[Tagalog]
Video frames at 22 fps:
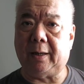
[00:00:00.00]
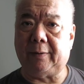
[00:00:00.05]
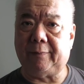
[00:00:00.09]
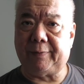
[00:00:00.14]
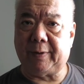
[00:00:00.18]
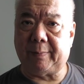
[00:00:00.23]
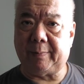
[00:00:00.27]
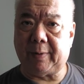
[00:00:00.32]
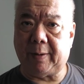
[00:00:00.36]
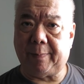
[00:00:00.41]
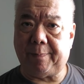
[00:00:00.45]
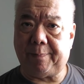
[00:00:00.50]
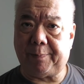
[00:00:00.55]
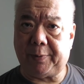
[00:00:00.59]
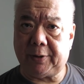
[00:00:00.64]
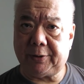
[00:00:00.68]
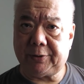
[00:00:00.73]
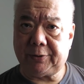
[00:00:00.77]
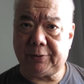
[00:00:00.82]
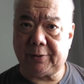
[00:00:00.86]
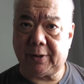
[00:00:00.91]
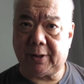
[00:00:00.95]
and from a
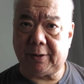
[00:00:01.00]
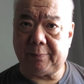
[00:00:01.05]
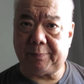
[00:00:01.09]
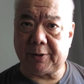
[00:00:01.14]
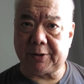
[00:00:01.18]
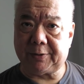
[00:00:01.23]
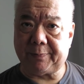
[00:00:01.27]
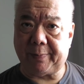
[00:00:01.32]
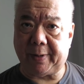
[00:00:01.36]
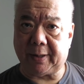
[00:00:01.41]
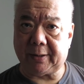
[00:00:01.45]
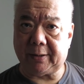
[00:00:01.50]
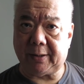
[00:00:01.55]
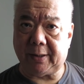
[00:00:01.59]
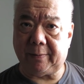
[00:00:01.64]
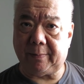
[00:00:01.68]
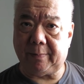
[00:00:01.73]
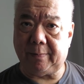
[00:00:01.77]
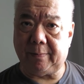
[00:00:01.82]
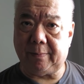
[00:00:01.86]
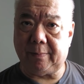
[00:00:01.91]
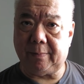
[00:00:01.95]
personal
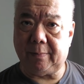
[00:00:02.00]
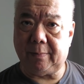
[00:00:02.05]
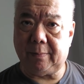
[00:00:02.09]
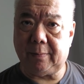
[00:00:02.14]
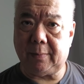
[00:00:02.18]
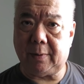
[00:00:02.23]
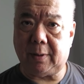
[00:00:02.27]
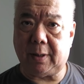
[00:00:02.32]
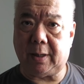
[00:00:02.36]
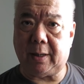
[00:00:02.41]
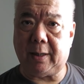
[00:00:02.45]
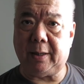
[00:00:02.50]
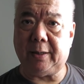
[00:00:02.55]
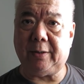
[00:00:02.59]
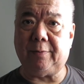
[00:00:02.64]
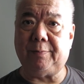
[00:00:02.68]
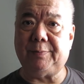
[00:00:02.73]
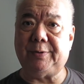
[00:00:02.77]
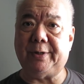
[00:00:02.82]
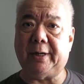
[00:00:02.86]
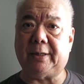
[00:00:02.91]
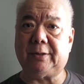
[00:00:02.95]
perspective,
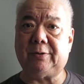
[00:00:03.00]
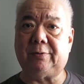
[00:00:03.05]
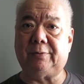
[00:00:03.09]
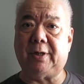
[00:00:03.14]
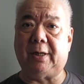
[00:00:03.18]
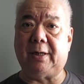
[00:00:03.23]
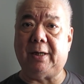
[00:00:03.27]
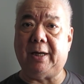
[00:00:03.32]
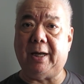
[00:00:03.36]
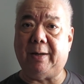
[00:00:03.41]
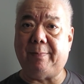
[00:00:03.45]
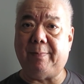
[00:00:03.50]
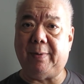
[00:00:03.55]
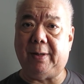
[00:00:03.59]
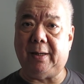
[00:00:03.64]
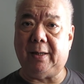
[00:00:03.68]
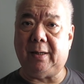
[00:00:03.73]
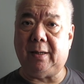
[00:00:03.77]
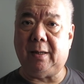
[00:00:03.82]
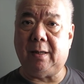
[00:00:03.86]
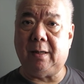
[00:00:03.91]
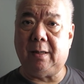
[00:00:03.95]
I object to the
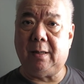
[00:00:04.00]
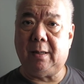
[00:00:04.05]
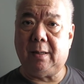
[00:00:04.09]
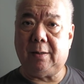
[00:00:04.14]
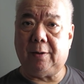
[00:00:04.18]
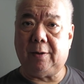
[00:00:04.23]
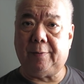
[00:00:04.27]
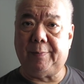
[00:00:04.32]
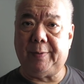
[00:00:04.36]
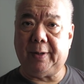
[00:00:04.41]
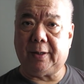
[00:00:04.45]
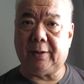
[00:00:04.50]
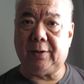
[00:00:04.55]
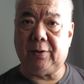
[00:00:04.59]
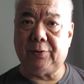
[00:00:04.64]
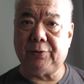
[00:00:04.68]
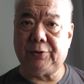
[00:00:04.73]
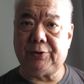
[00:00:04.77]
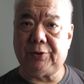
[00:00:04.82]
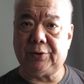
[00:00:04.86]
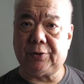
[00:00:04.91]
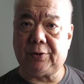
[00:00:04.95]
labeling of the
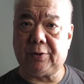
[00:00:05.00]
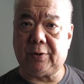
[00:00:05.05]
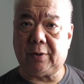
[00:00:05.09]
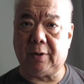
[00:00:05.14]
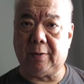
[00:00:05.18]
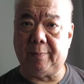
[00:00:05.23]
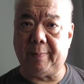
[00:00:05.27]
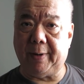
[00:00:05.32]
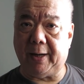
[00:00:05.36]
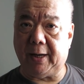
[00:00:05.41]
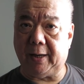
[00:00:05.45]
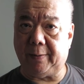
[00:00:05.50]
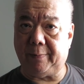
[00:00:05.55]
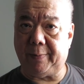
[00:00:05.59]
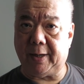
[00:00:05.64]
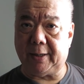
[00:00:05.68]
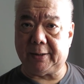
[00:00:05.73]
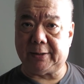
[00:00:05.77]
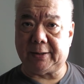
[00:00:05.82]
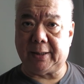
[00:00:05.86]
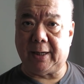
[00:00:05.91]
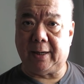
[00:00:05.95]
closure of
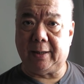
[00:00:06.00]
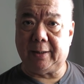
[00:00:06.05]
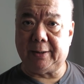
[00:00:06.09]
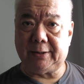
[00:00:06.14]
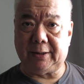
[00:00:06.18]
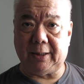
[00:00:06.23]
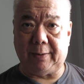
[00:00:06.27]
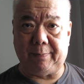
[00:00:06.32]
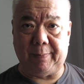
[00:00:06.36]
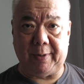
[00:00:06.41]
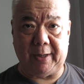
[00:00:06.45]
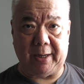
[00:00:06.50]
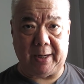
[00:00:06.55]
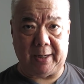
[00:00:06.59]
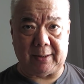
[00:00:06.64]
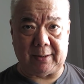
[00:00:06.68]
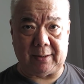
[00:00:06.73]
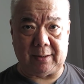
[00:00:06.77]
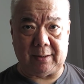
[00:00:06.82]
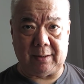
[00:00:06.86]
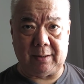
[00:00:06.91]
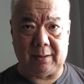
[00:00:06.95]

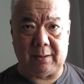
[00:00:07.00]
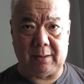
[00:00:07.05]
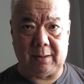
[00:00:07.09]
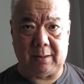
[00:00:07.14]
ABS-CBN